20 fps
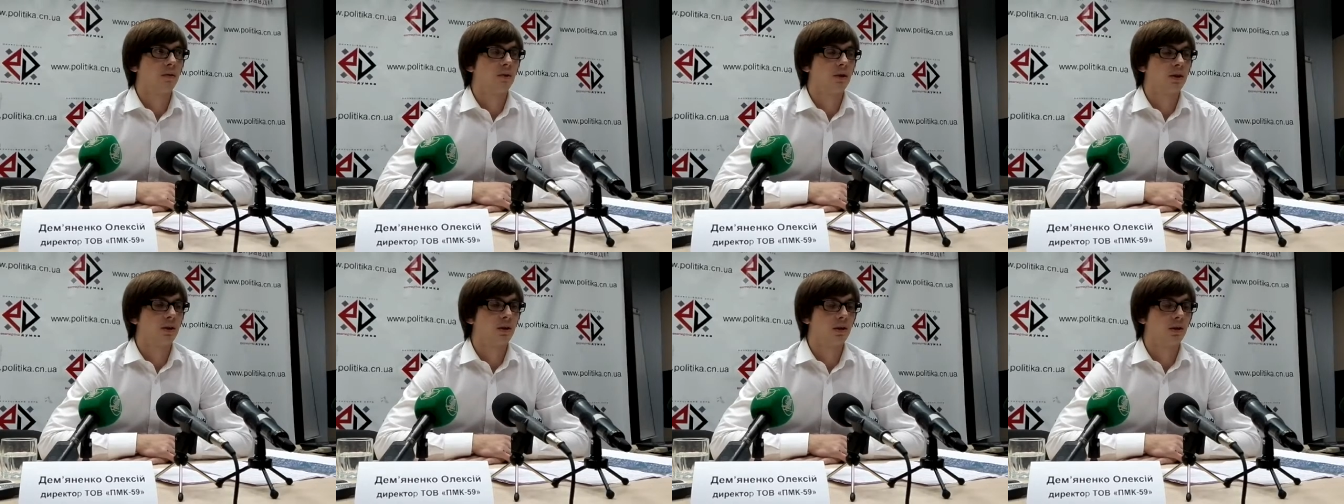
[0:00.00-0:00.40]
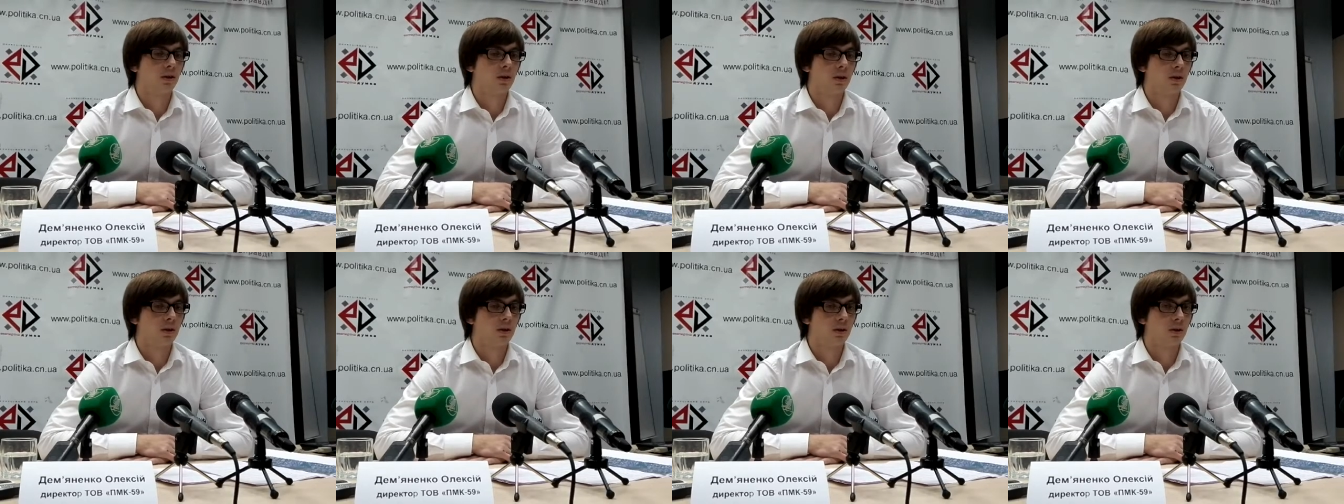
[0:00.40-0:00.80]
с
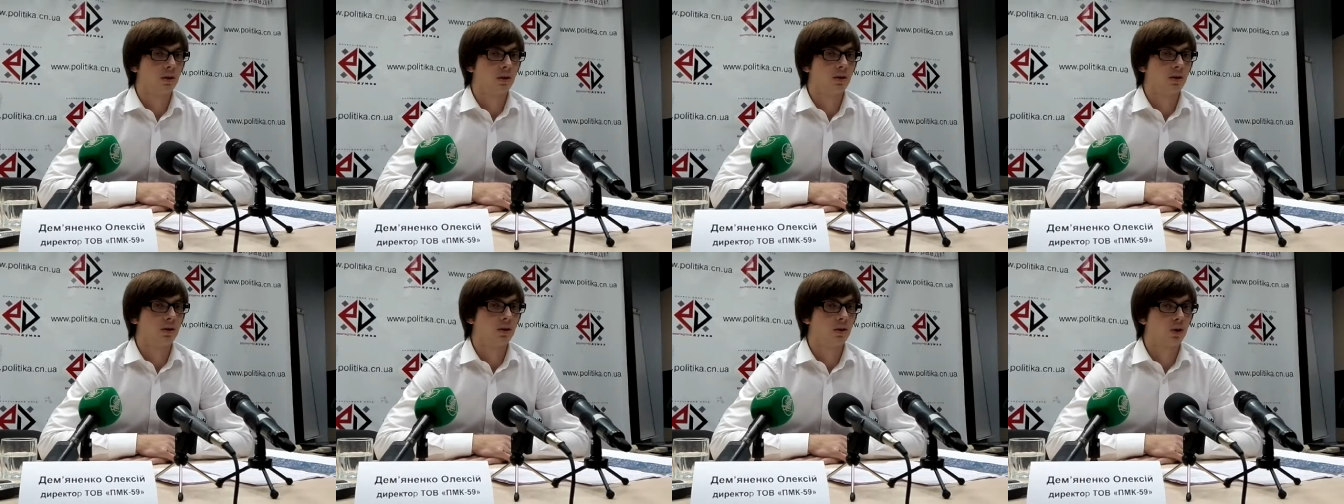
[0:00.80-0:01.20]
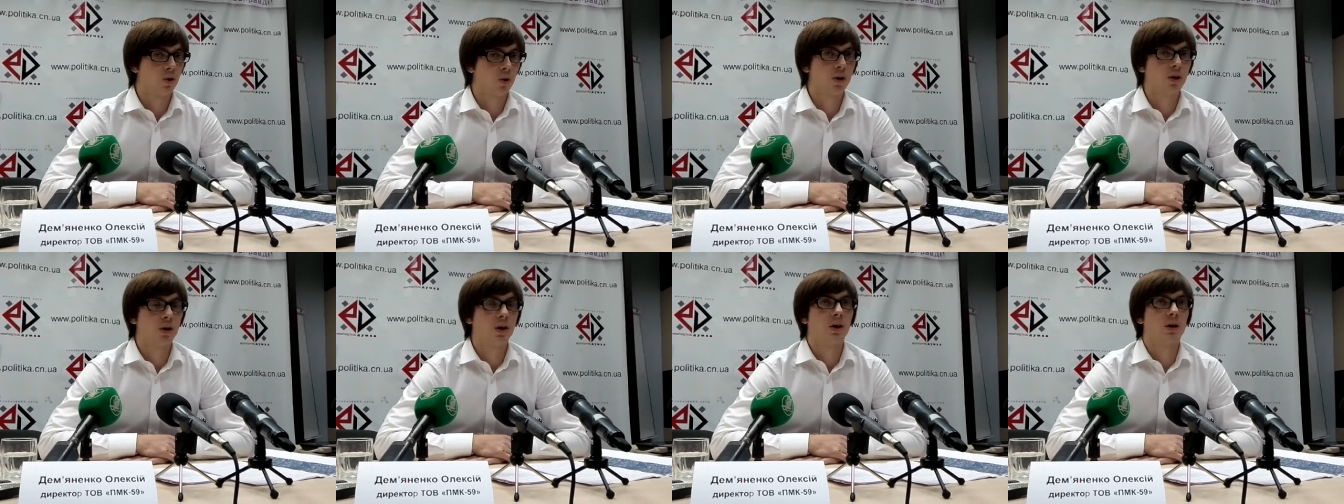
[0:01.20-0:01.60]

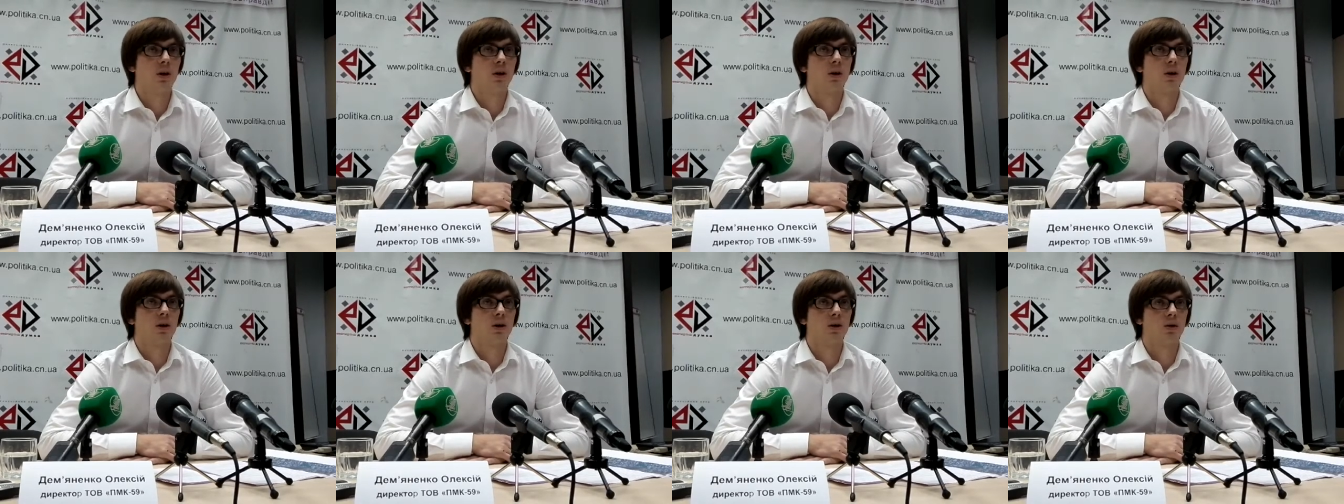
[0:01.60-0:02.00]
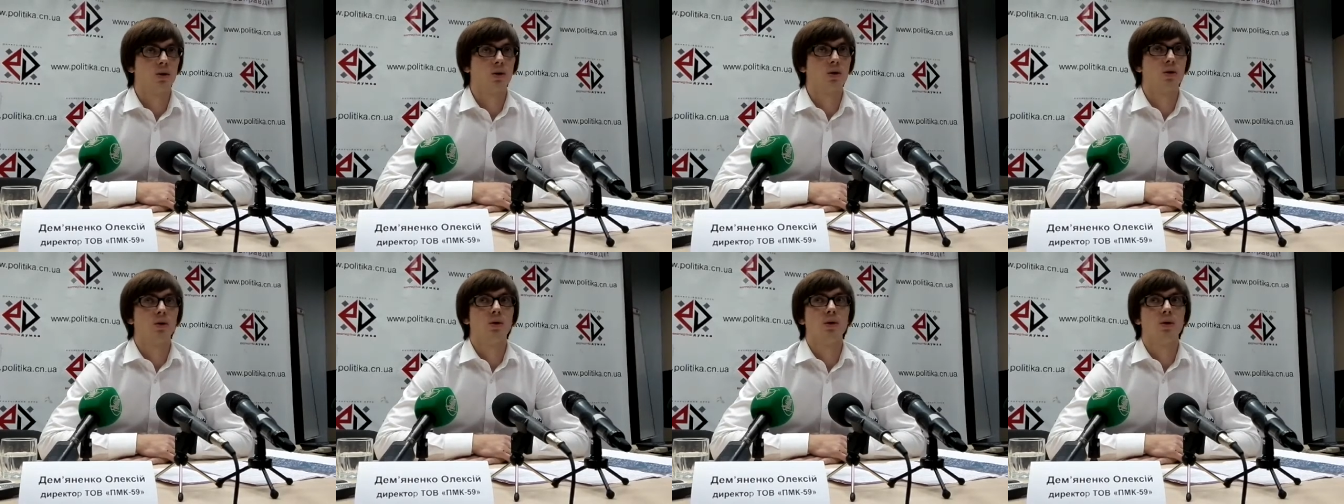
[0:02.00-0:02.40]
стройкой,
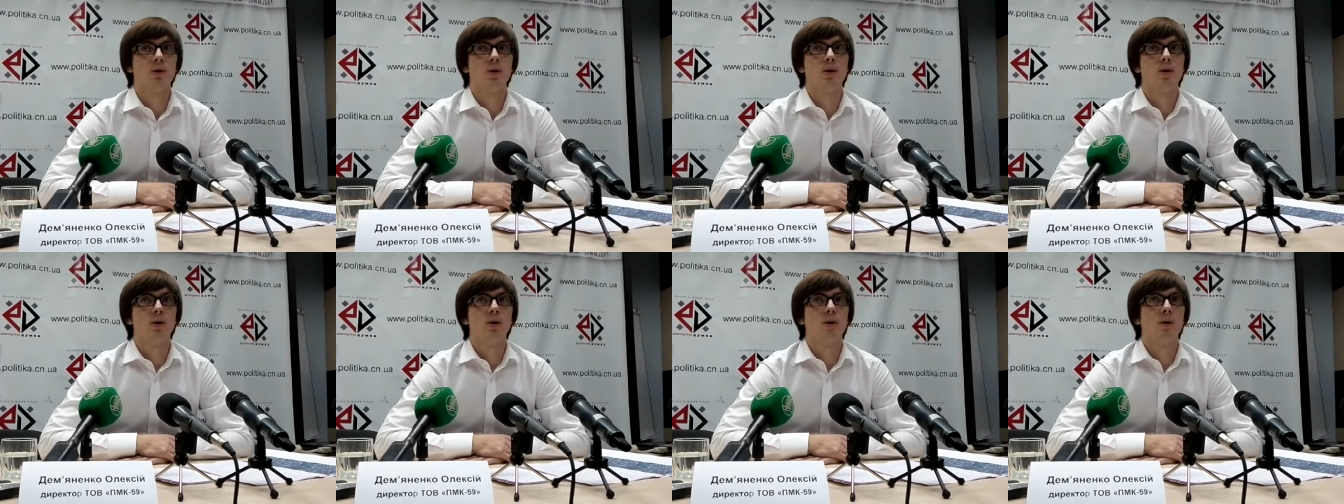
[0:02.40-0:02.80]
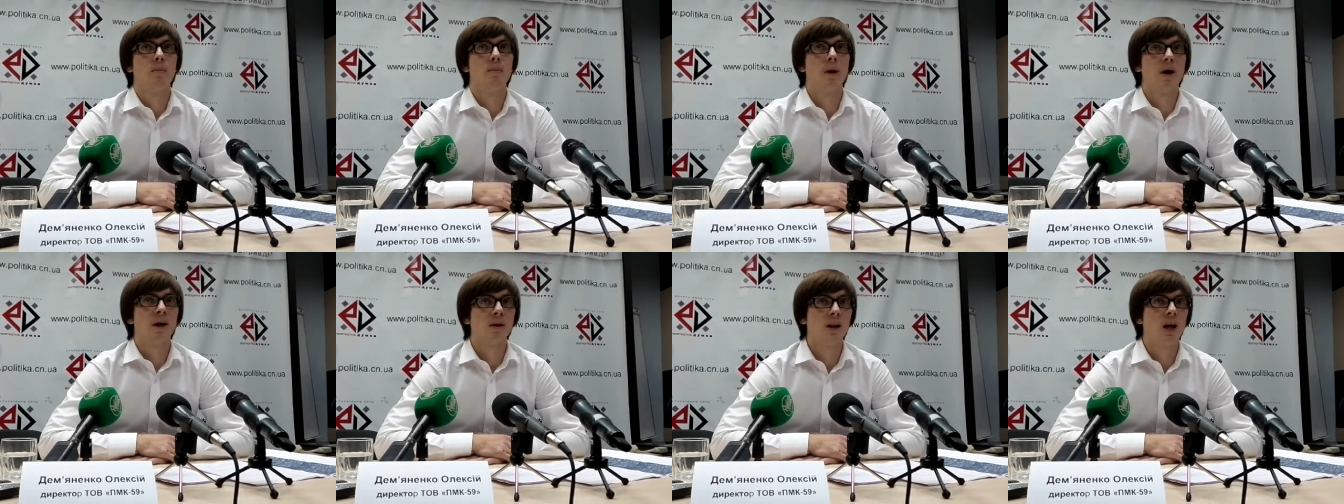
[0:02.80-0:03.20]
которую
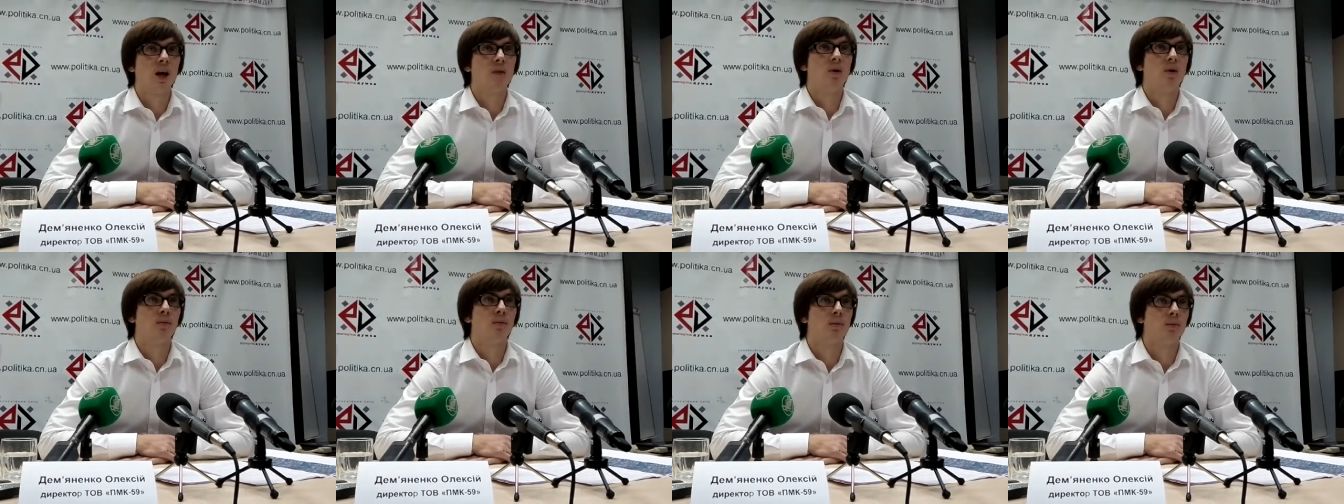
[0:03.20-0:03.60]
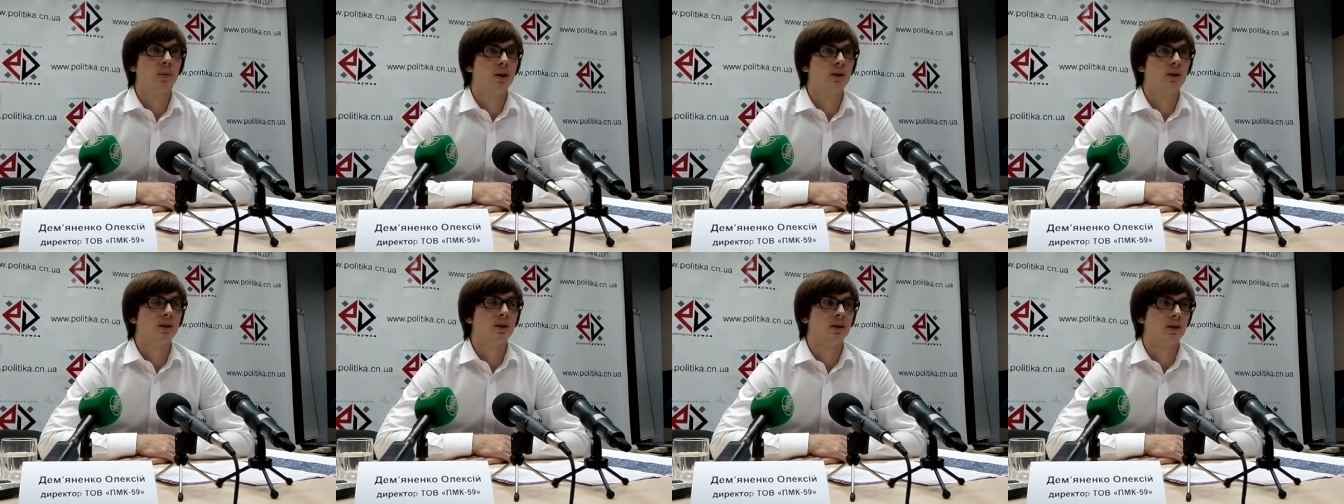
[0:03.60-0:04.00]
могла бы
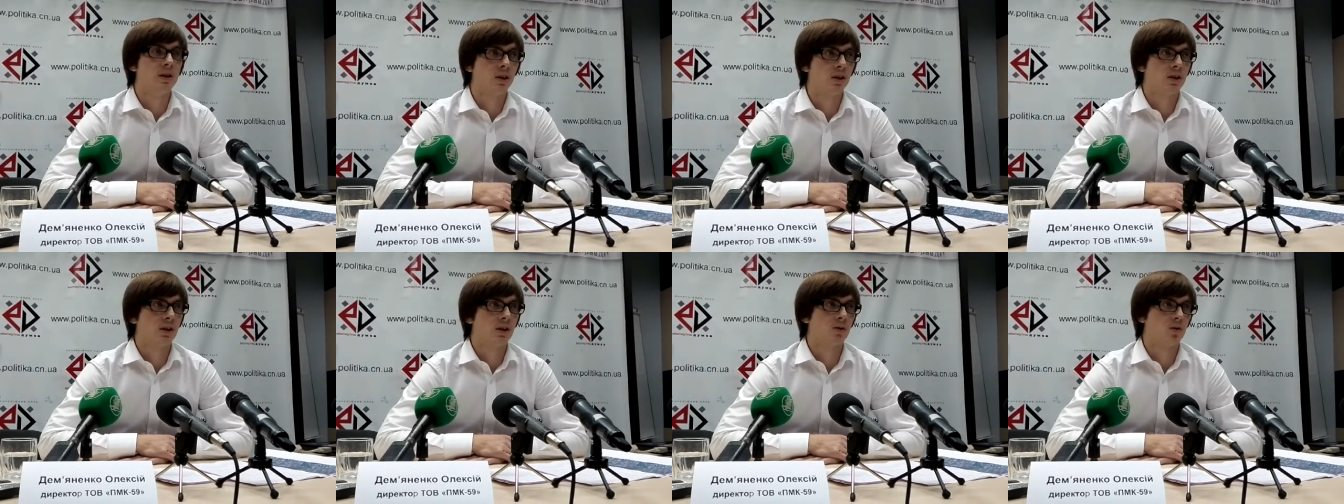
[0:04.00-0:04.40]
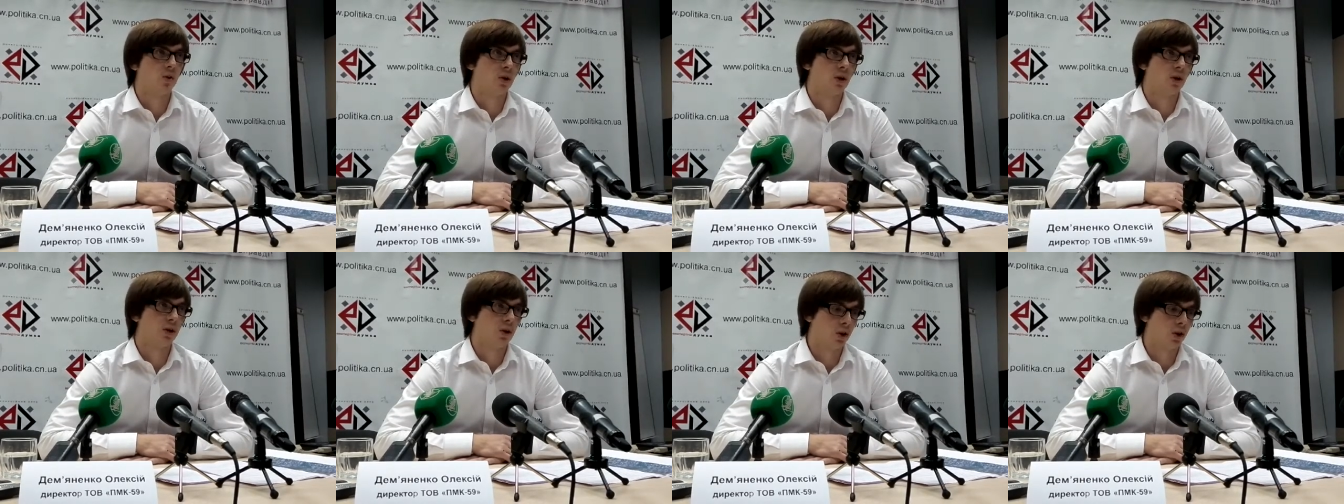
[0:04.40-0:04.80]
быть сделана в
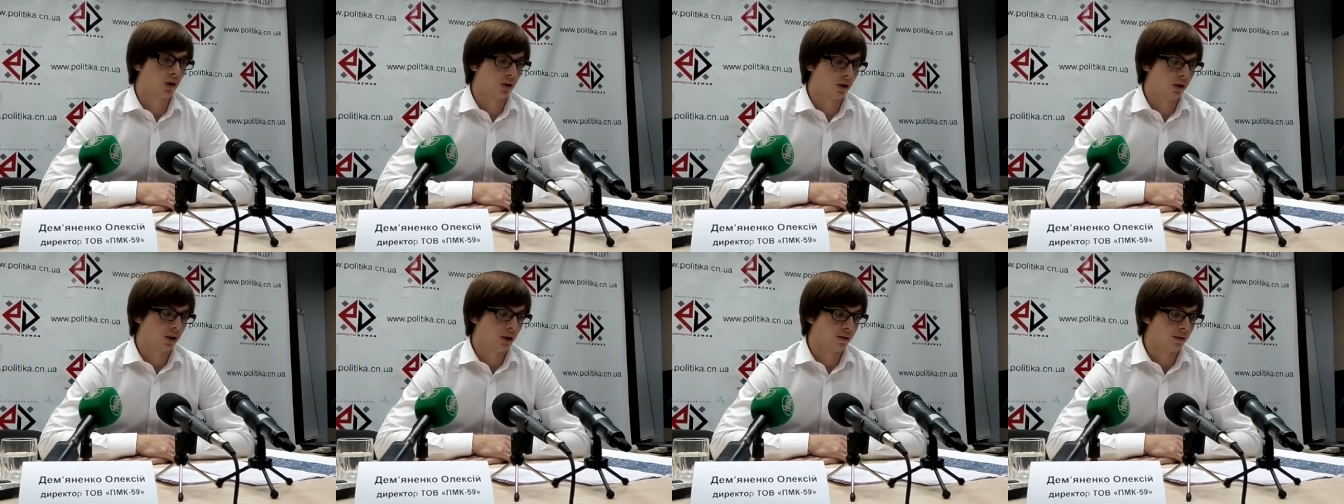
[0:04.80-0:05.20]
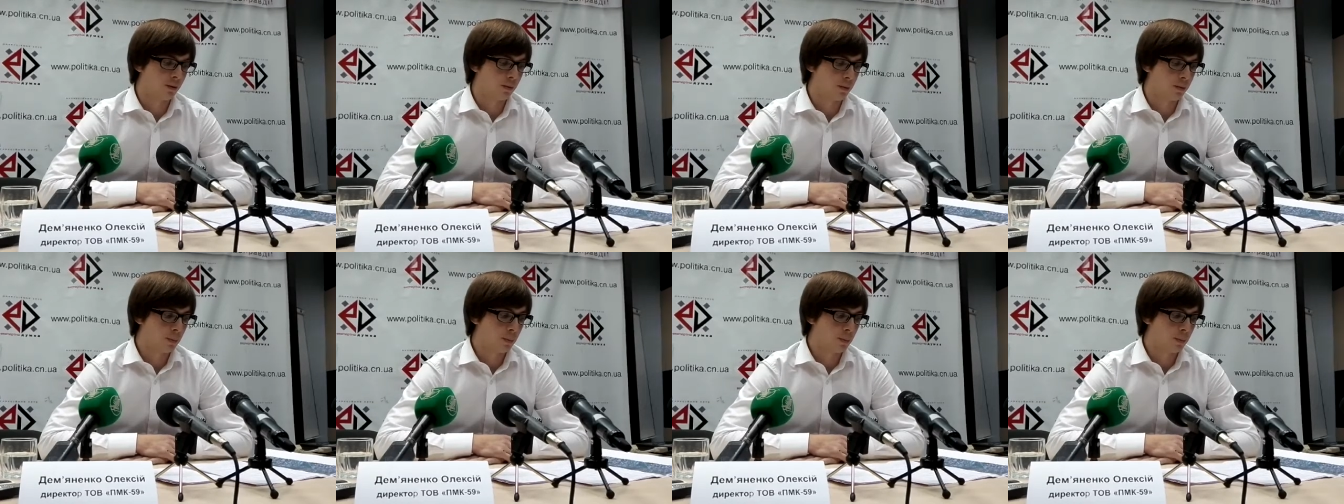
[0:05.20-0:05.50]
городе Чернигове.